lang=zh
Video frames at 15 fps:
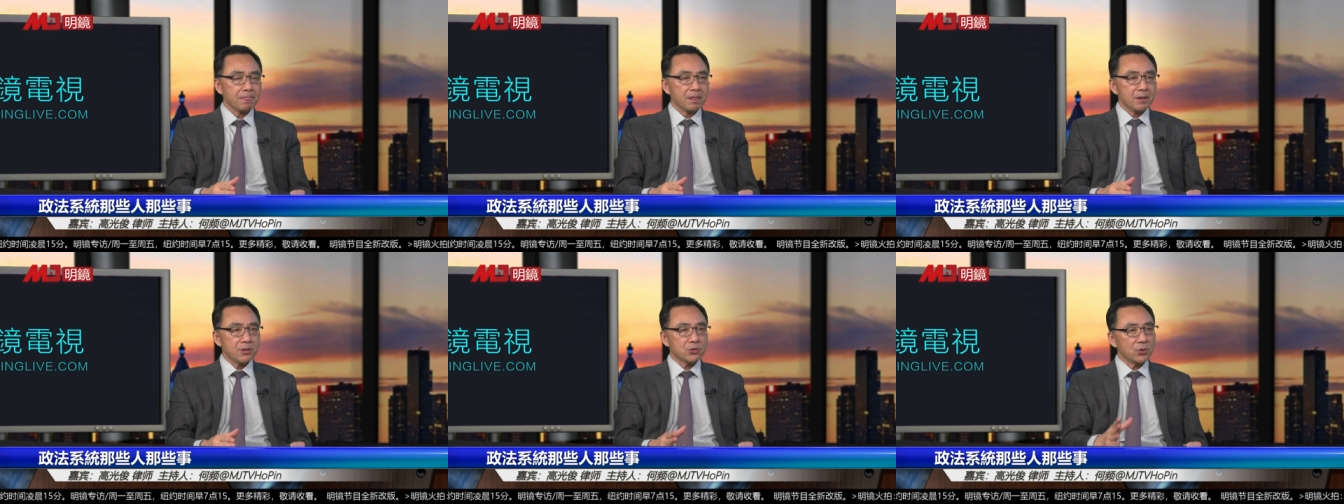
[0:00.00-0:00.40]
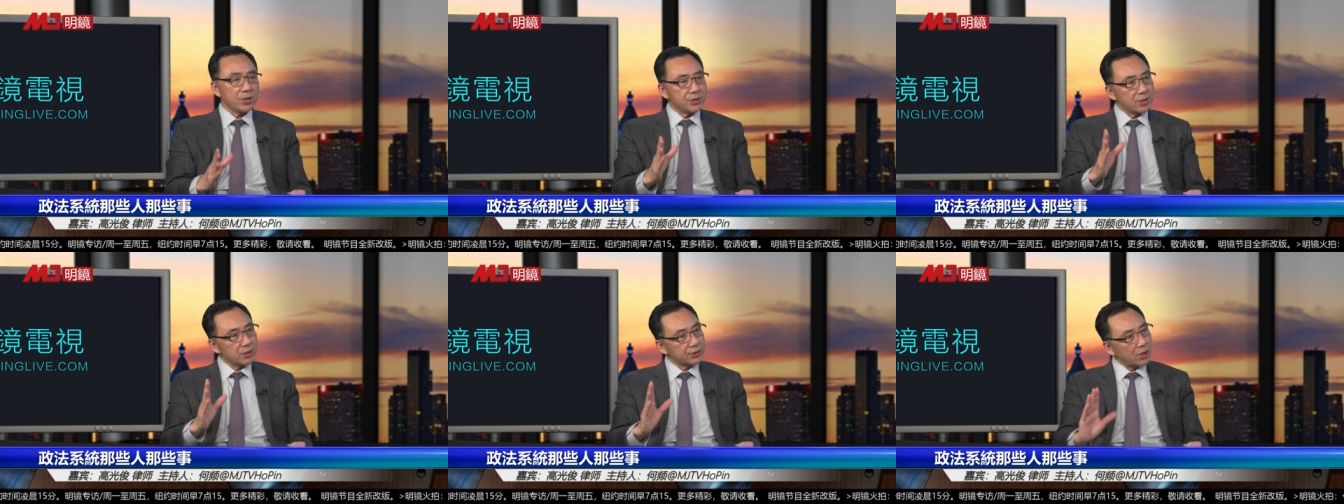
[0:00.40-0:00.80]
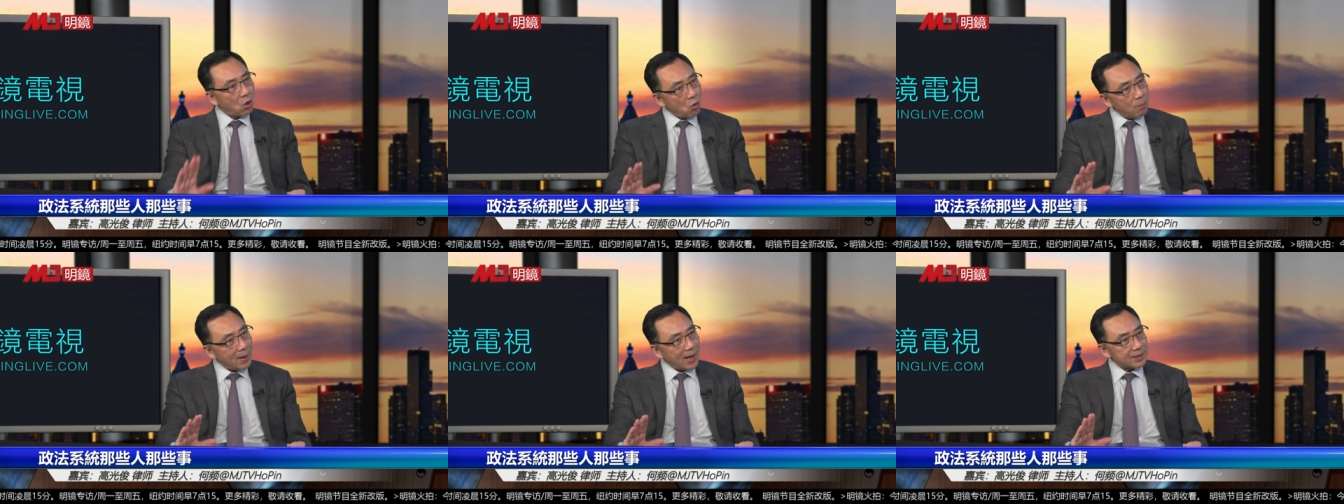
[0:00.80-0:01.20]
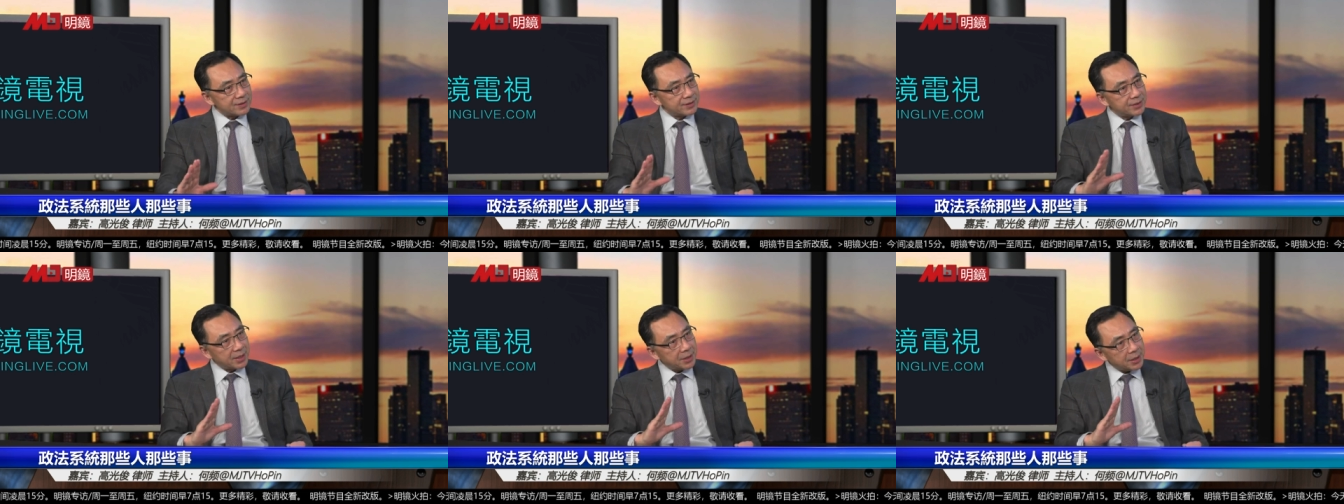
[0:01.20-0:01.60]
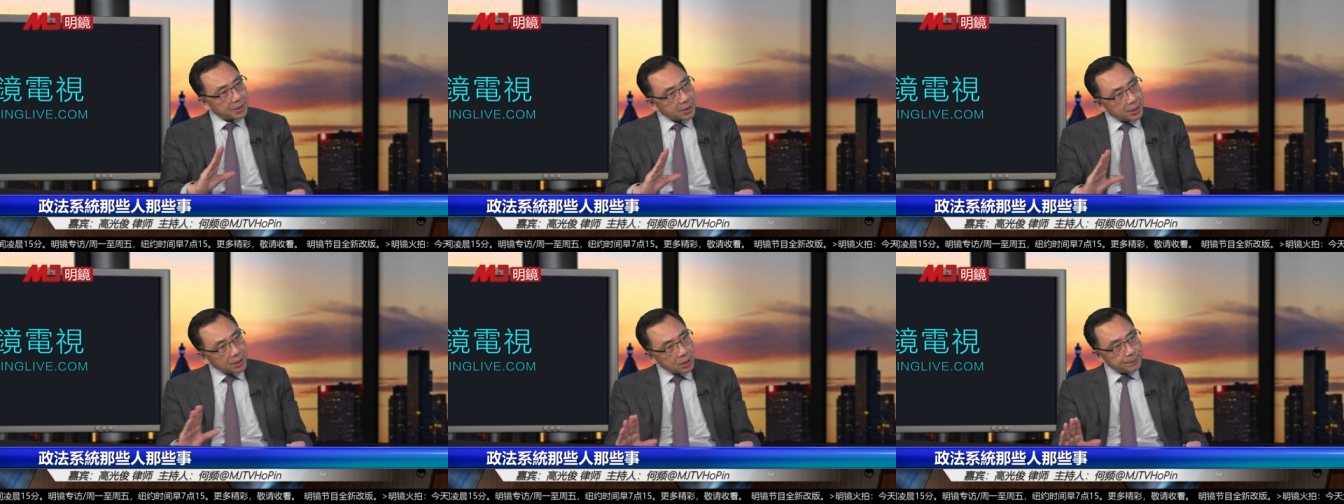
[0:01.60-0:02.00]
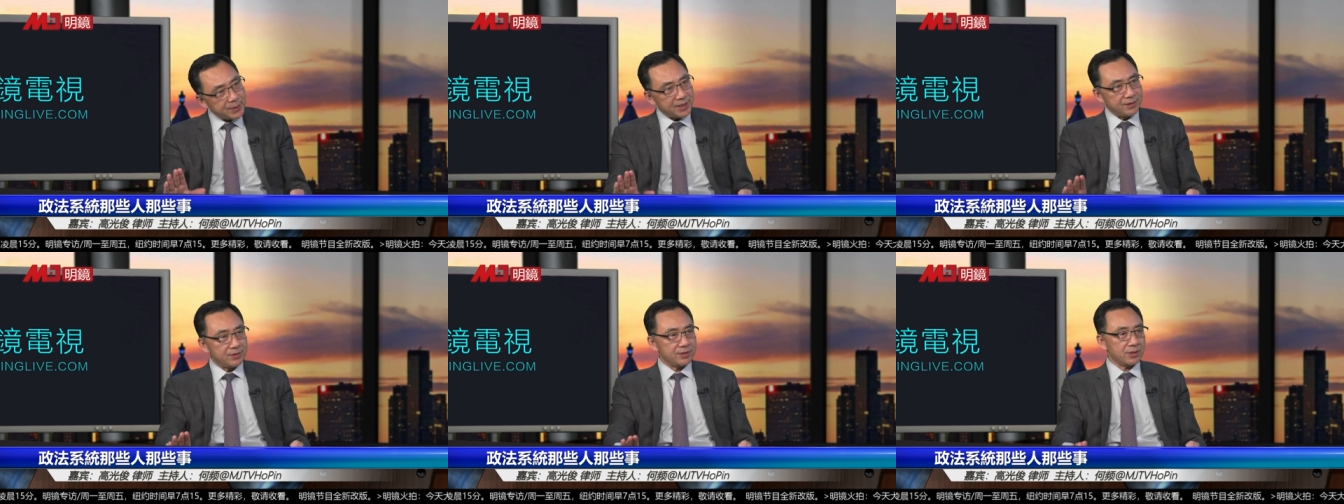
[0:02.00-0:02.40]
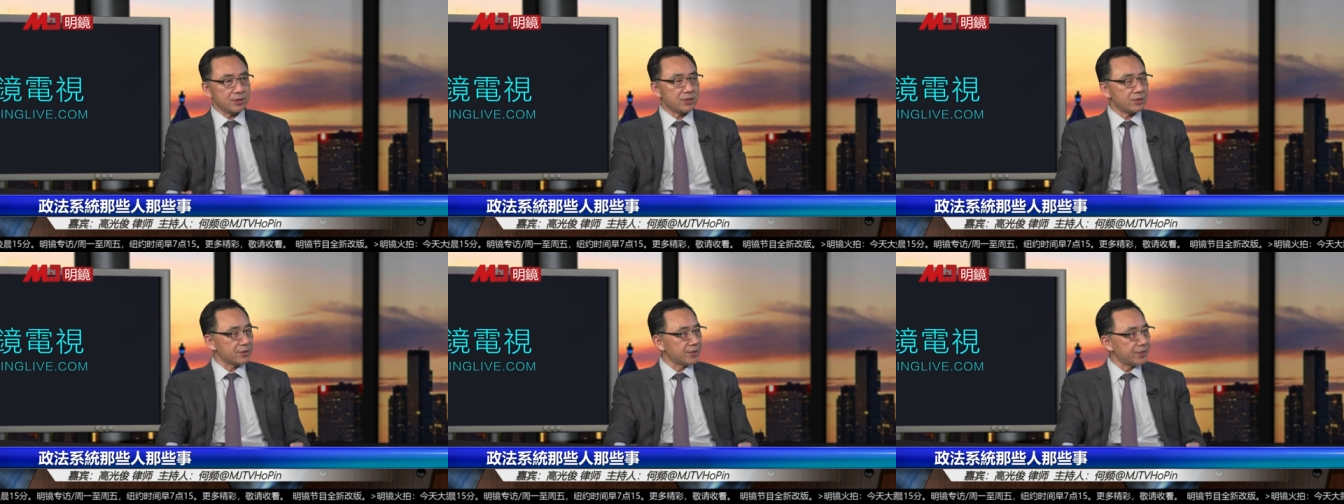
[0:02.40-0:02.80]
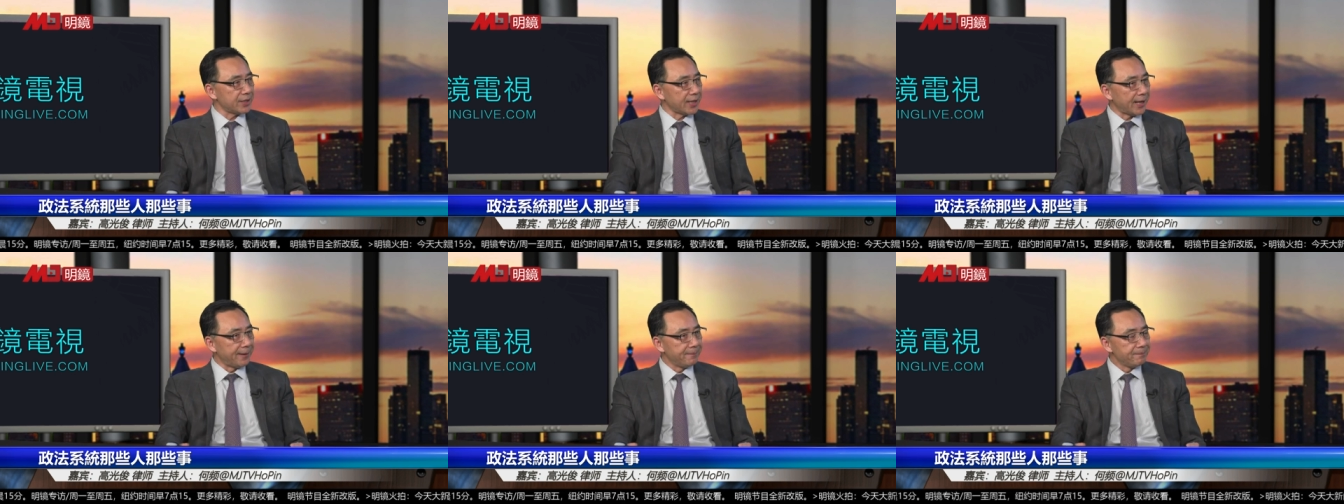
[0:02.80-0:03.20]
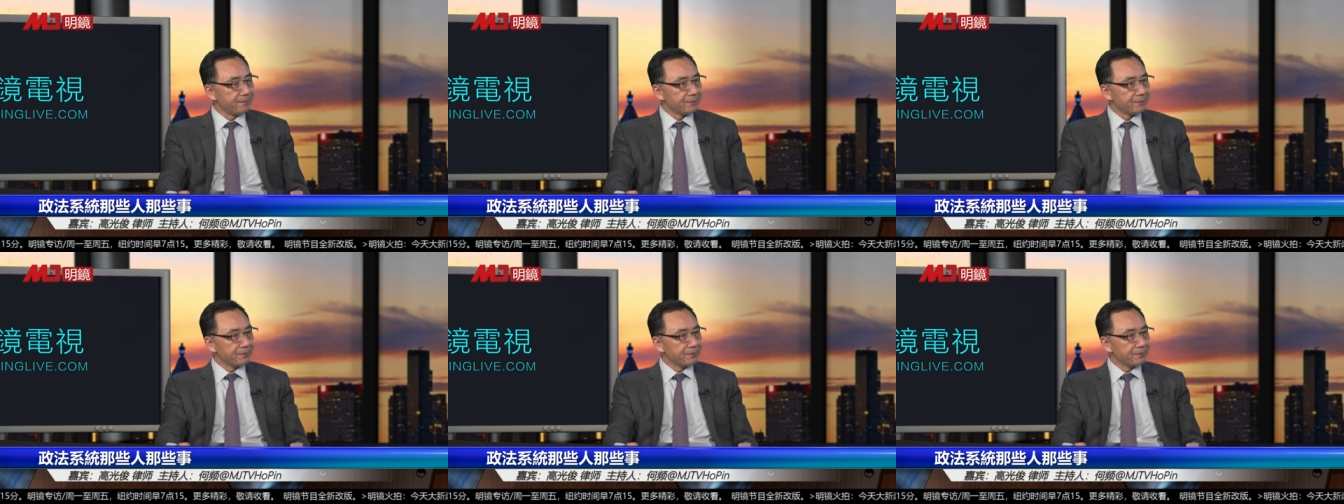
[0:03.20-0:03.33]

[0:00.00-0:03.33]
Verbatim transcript: 所以这个刀把子在和平的这个时期啊，